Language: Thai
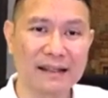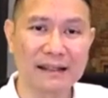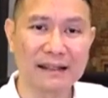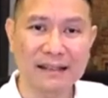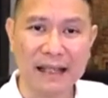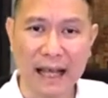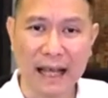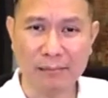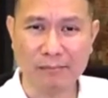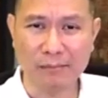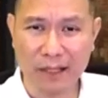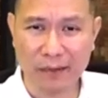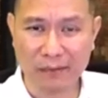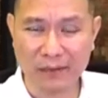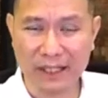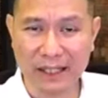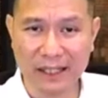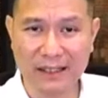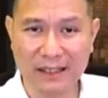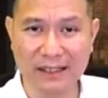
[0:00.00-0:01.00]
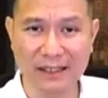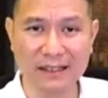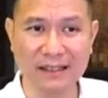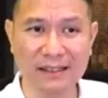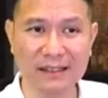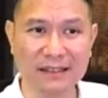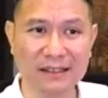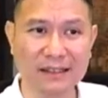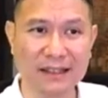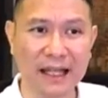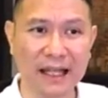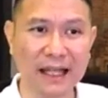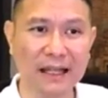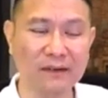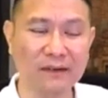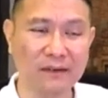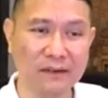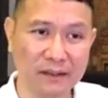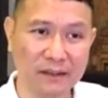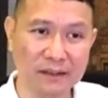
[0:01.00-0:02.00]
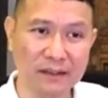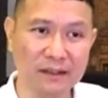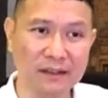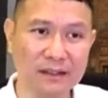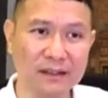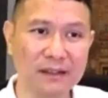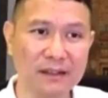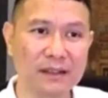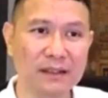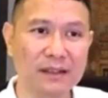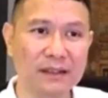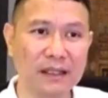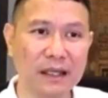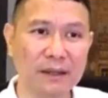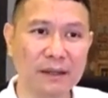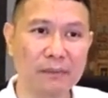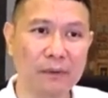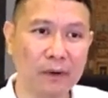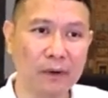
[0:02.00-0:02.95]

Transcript: ทำแล้วดีขึ้นนะก็คือนะพอ